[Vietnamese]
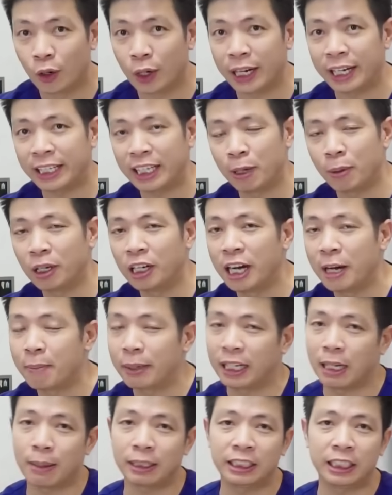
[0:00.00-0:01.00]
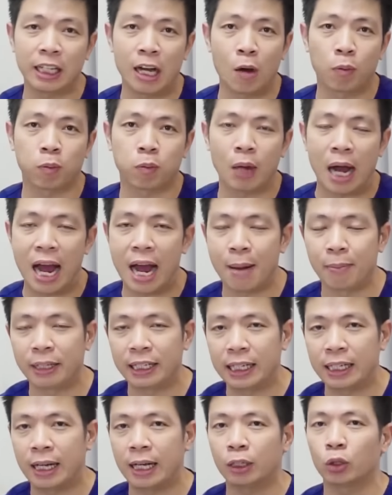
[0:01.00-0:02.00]
Ok, chào mọi người, mình là bác sĩ Ngọc. À,
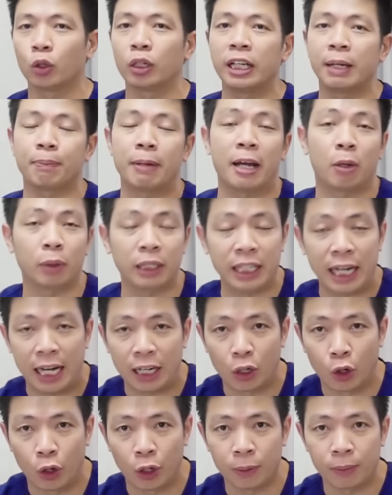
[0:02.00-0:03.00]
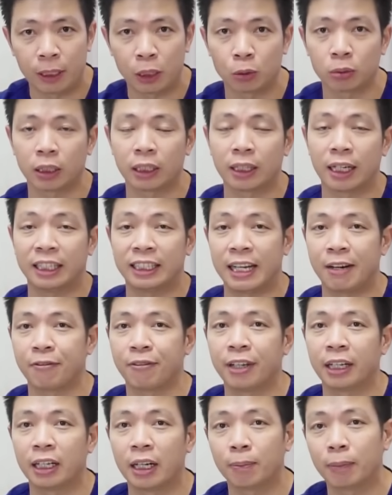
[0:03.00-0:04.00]
mình là tốt nghiệp Đại học Y Hà Nội, mình cũng từng là
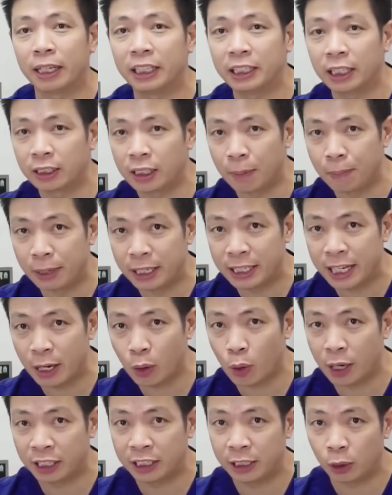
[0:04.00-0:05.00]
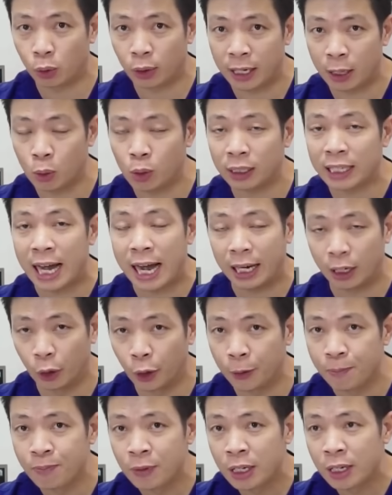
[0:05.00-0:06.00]
giảng viên lớp laser thẩm mỹ tại khoa dược của Đại học Quốc gia Hà
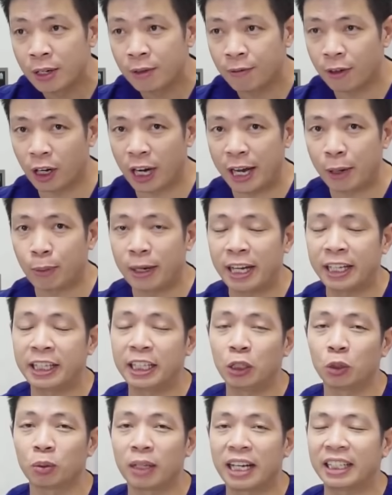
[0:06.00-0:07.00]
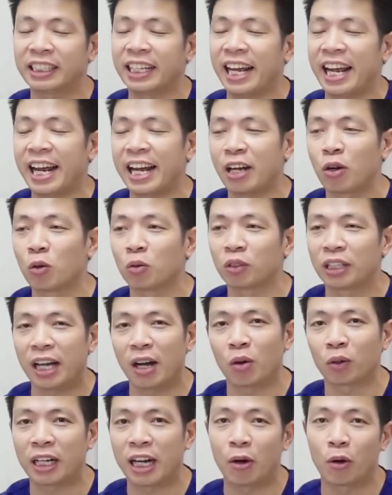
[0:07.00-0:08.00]
Nội. Và ngày hôm nay thì chúng ta sẽ cùng
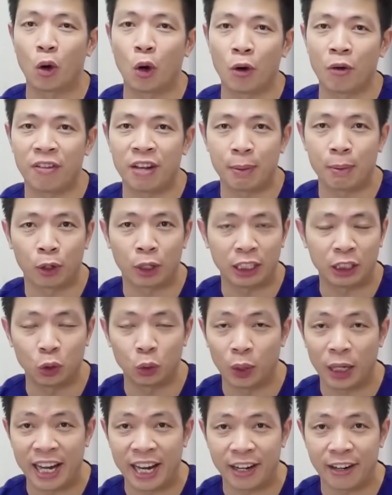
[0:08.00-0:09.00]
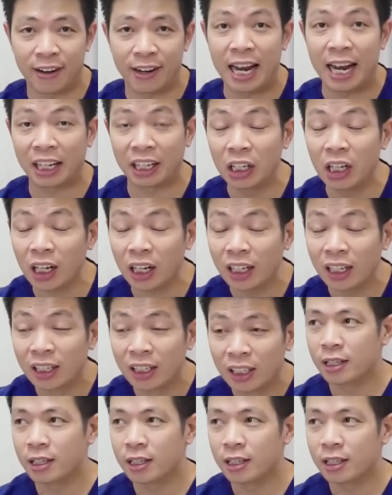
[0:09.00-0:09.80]
nhau trao đổi về một cái chủ đề đó là nước